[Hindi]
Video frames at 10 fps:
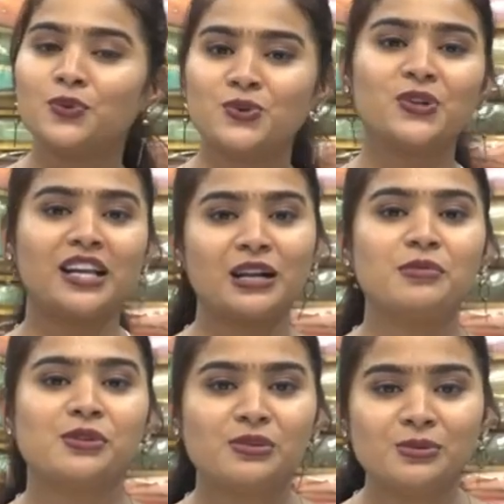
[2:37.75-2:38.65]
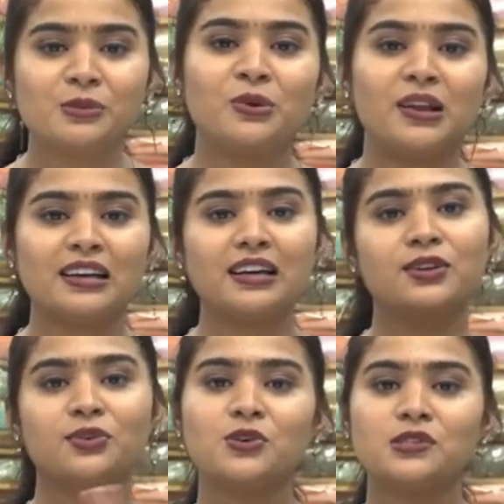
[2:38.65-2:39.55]
उसको देखना बिल्कुल मत भूलेगा
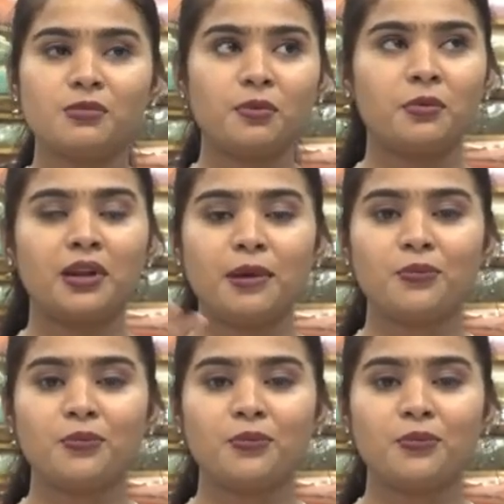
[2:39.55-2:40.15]
क्योंकि उसमें भी मैंने